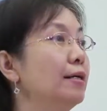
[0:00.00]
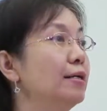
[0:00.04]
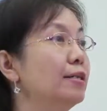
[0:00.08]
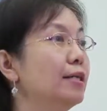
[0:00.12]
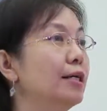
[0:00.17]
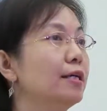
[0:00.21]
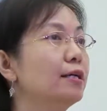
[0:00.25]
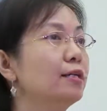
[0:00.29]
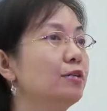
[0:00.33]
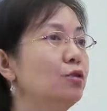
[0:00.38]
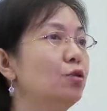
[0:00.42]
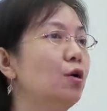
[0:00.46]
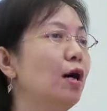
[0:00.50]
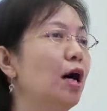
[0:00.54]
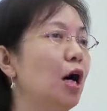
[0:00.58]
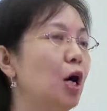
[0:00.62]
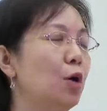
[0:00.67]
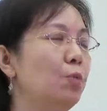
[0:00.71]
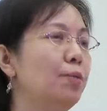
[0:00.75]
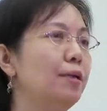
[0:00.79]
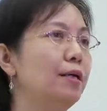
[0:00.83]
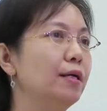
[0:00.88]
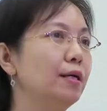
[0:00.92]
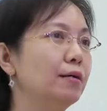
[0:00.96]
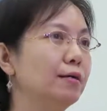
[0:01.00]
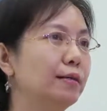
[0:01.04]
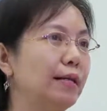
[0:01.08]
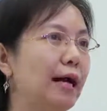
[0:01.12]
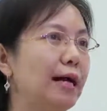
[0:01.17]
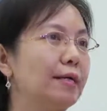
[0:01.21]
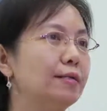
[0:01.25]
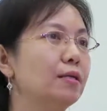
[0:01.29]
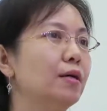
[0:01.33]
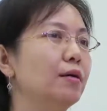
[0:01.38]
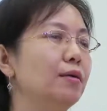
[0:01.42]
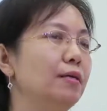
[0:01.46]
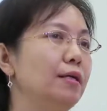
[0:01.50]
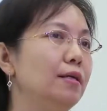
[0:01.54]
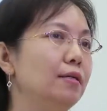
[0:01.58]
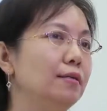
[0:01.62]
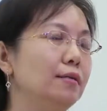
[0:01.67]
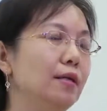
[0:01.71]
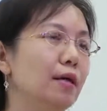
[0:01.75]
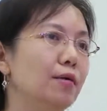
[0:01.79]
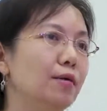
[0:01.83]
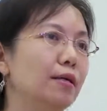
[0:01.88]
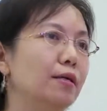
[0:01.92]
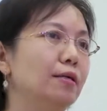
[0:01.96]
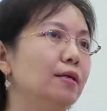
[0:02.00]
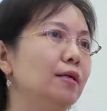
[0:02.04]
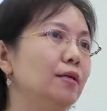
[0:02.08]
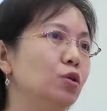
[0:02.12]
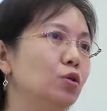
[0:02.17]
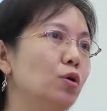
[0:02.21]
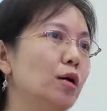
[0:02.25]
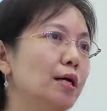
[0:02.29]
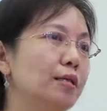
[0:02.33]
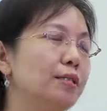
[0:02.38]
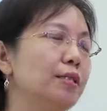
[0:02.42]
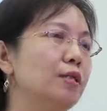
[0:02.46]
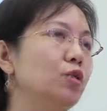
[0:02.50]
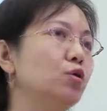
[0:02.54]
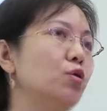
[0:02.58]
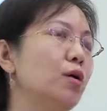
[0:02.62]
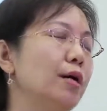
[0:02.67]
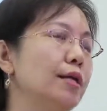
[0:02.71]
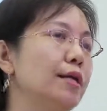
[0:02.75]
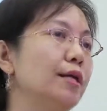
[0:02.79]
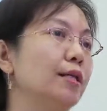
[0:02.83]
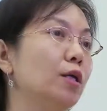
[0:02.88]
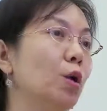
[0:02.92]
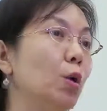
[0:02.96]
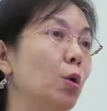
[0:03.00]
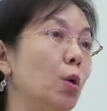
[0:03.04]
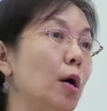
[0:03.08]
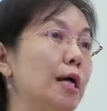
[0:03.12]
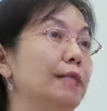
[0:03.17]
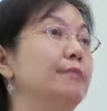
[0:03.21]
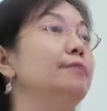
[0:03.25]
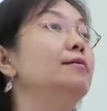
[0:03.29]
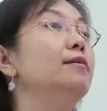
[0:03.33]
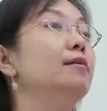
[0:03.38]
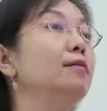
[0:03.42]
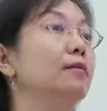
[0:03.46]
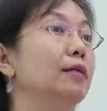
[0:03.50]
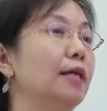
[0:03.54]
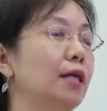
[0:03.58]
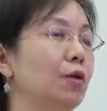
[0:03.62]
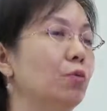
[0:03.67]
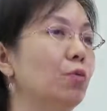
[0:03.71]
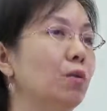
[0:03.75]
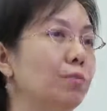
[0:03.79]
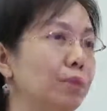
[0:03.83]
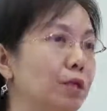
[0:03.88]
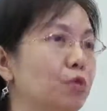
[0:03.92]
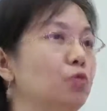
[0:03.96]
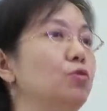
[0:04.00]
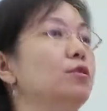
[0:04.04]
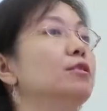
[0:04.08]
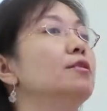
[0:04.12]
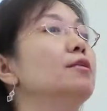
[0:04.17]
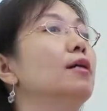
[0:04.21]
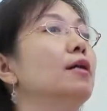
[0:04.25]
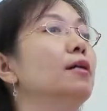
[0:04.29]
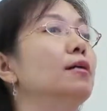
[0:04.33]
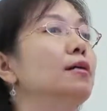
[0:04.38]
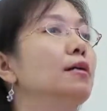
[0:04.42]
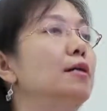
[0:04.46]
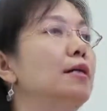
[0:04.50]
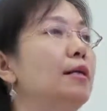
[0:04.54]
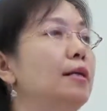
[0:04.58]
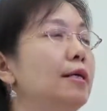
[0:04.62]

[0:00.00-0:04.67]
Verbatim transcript: 这个就好比要打造、营造一个创新创业的环境给我们的学生，